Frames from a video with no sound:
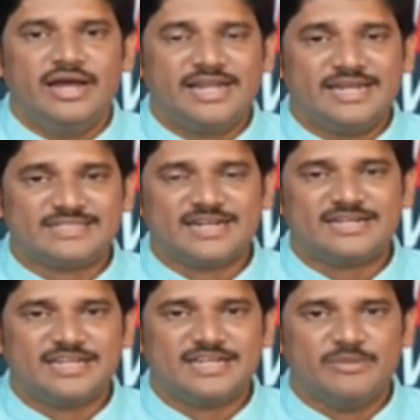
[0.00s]
అంటే
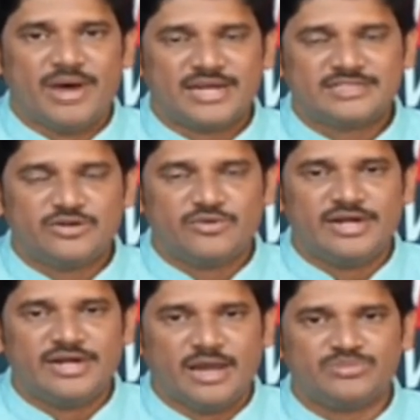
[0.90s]
రిజల్ట్ ని
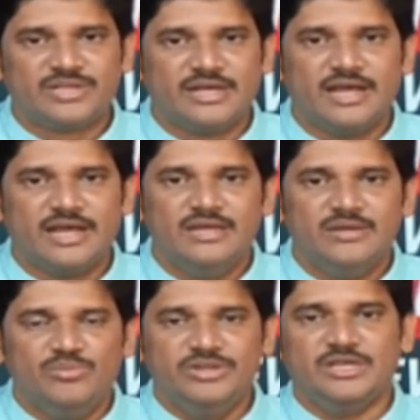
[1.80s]
మార్చేటువంటి అంశంగా
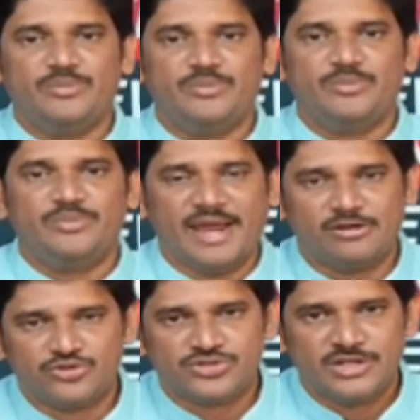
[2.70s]
బీజేపీ
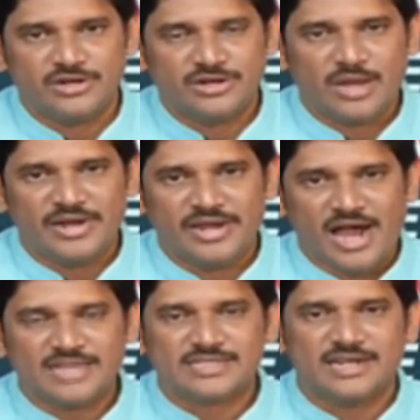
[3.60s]
నాయకులు చూస్తున్నారు కాబట్టి
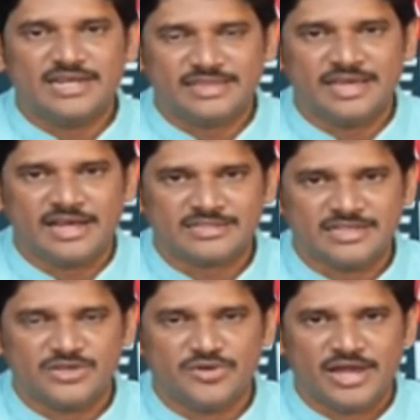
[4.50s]
ఆశలు అయితే ఇంకా
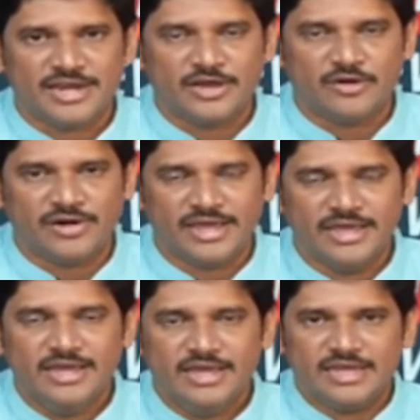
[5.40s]
సజీవంగానే ఉన్నాయి
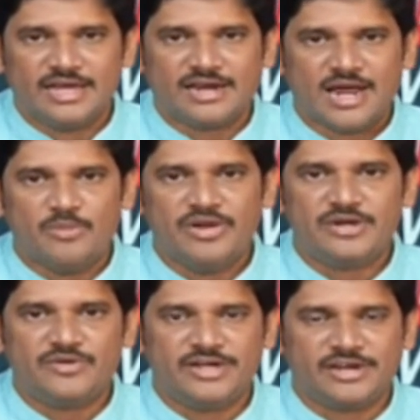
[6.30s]
ఇంకా
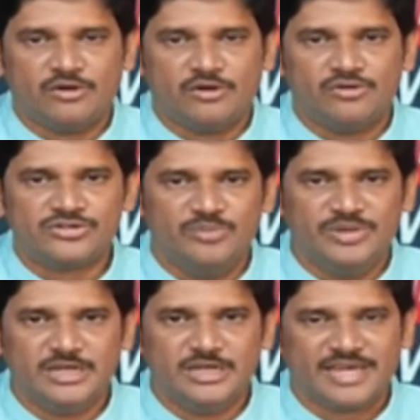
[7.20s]
రాబోయేటువంటి రౌండ్స్ లో
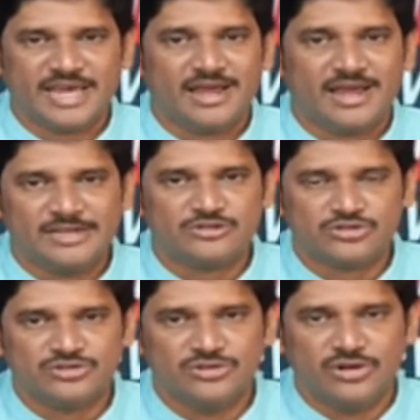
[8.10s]
బీజేపీకి ఎలా కలిసి
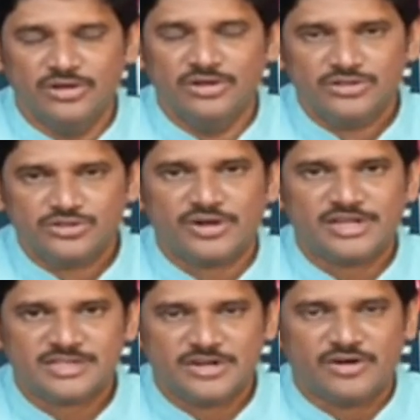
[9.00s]
వస్తుందో
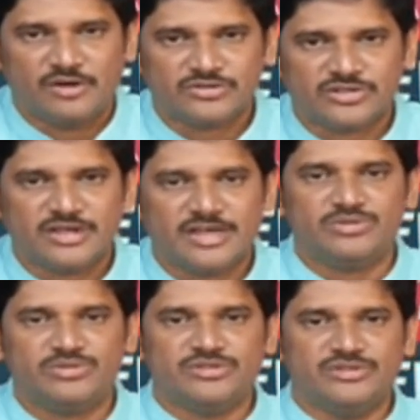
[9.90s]
చూడాల్సినటువంటి అవసరం
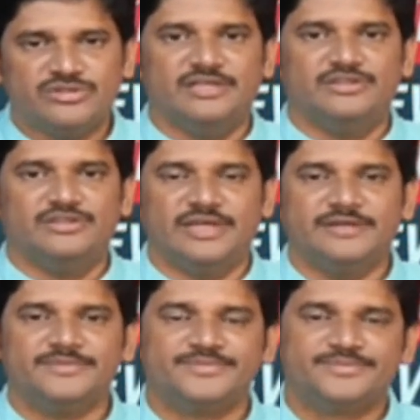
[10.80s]
కనిపిస్తుంది జ్యోతి
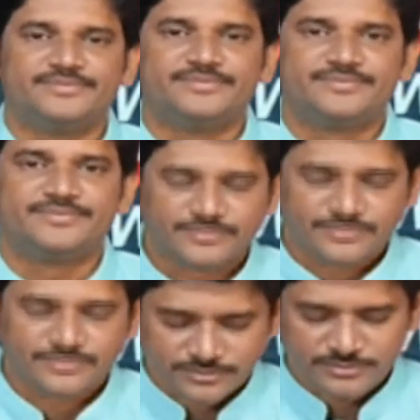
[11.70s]
అయితే కేశవ్ గారు మనం
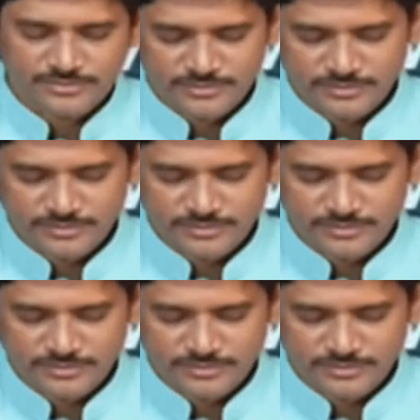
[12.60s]
చూస్తున్న